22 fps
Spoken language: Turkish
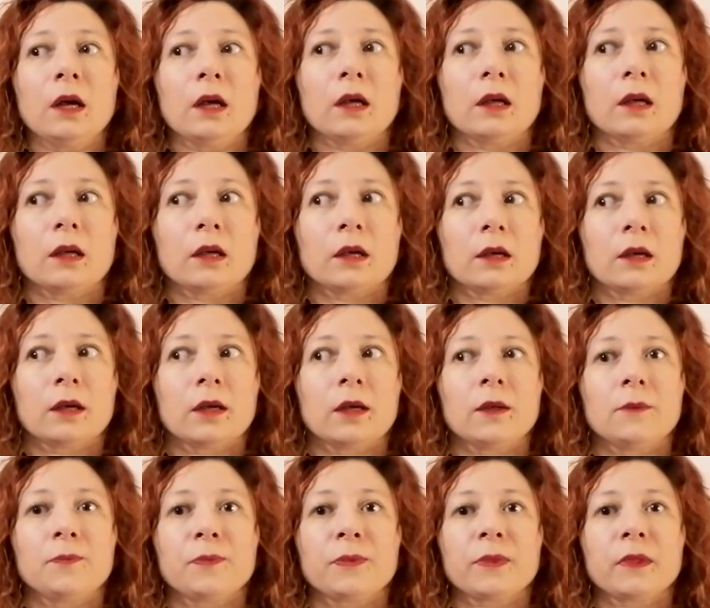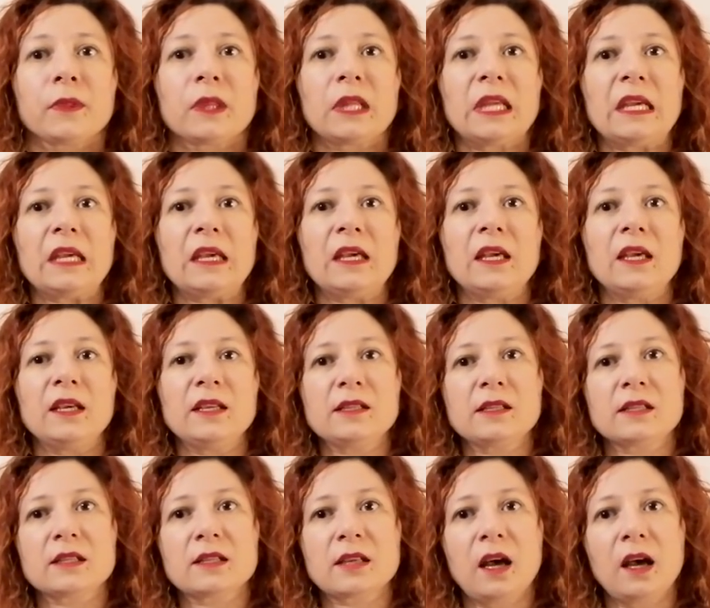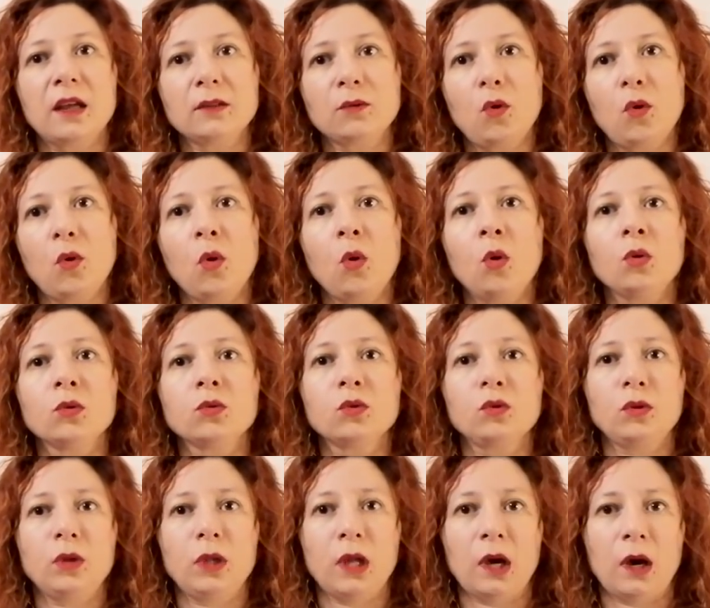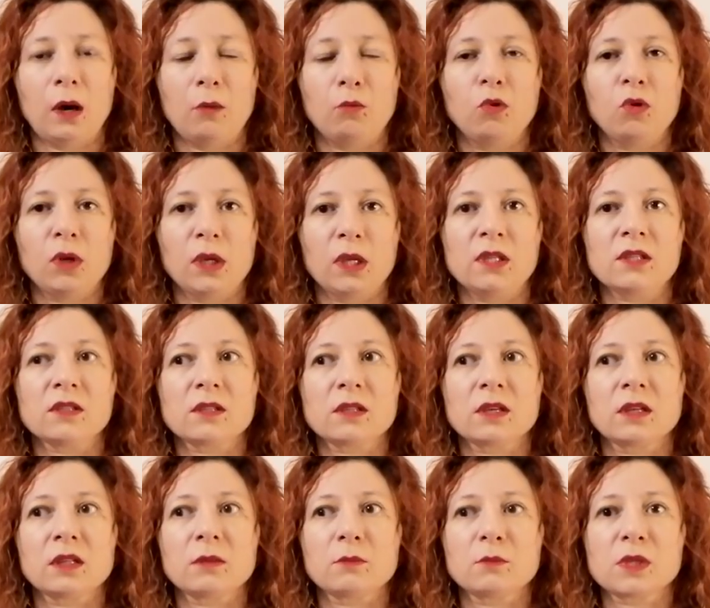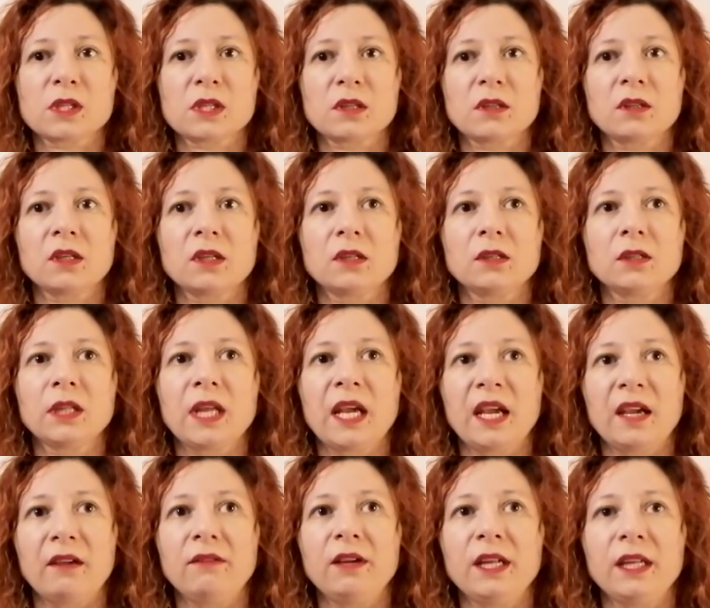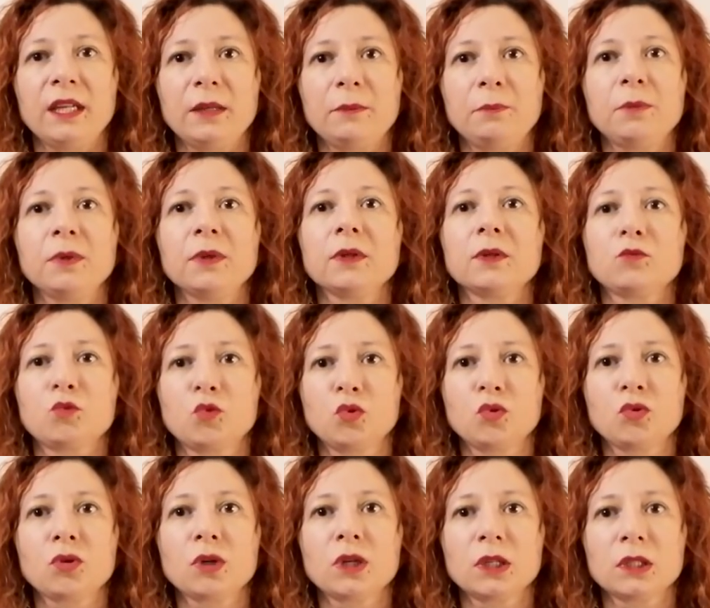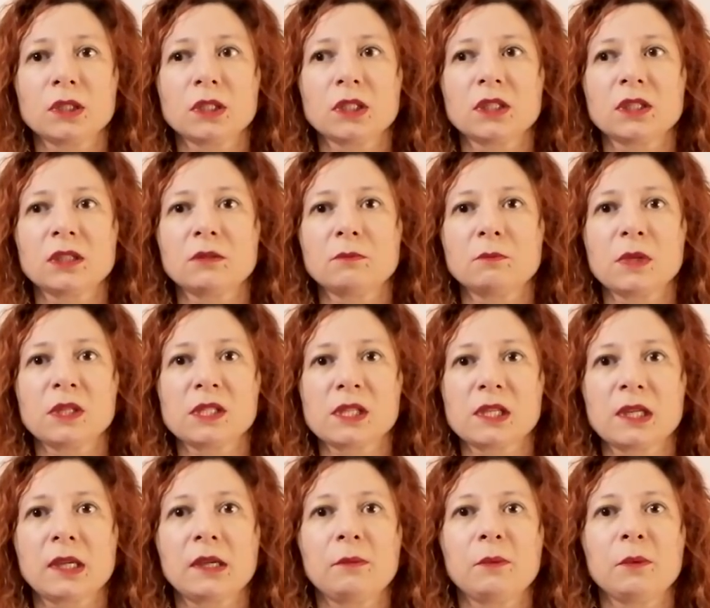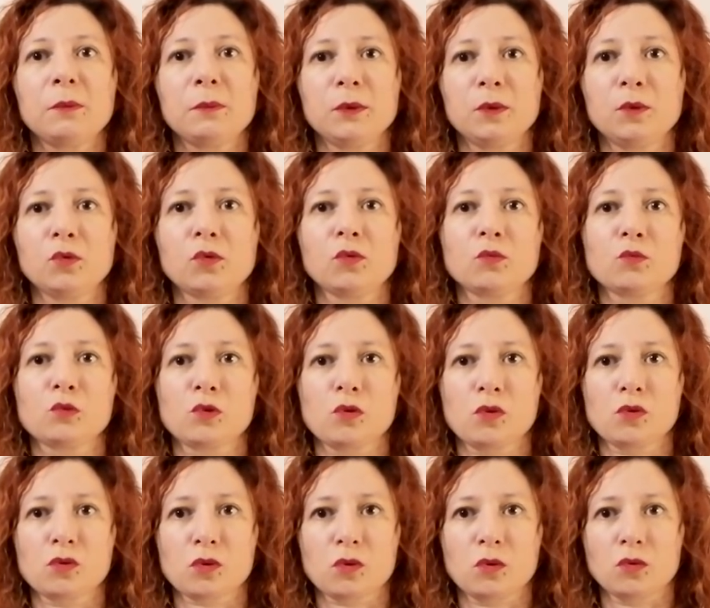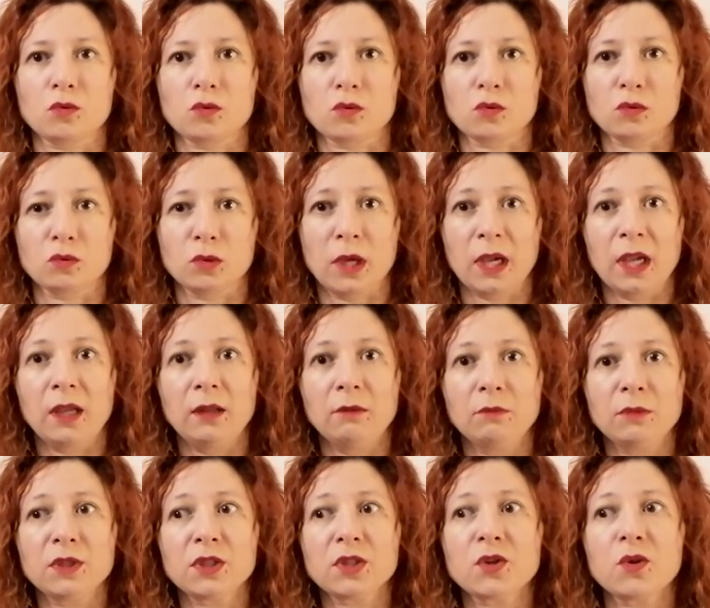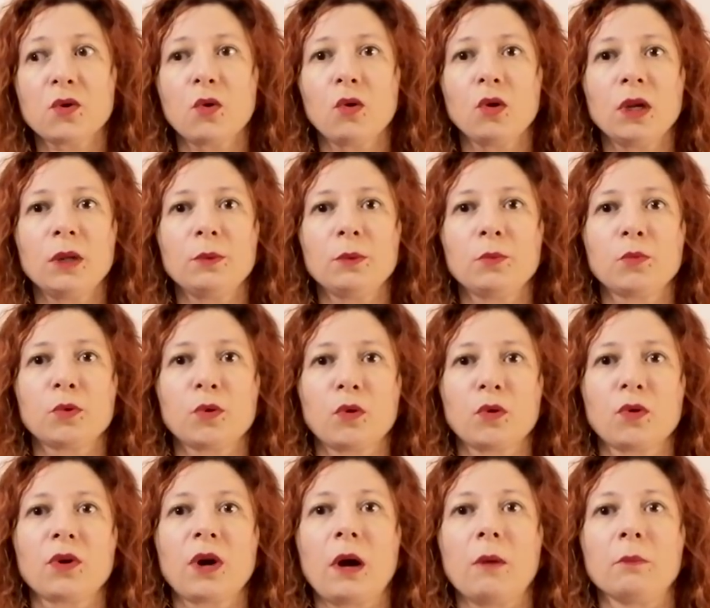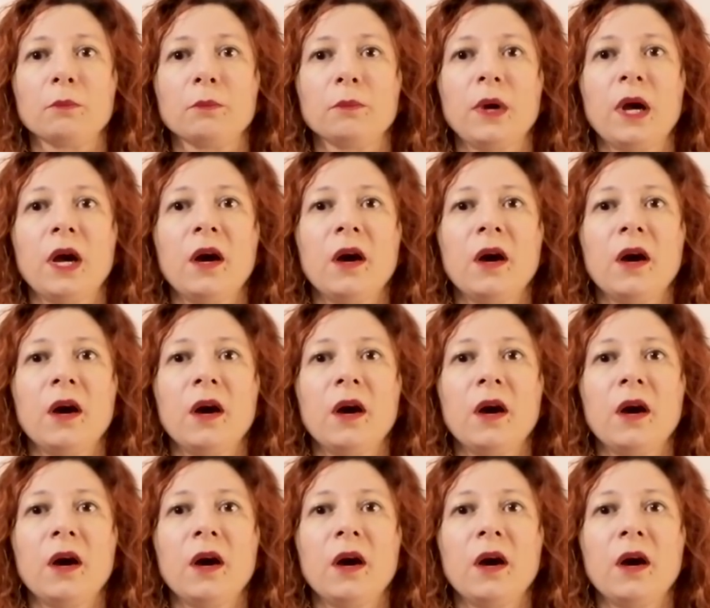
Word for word: E, insan oğluyla bu insanımsıların evlenip tür karıştırması gibi bir durum söz konusu değilmiş. Öyle bir program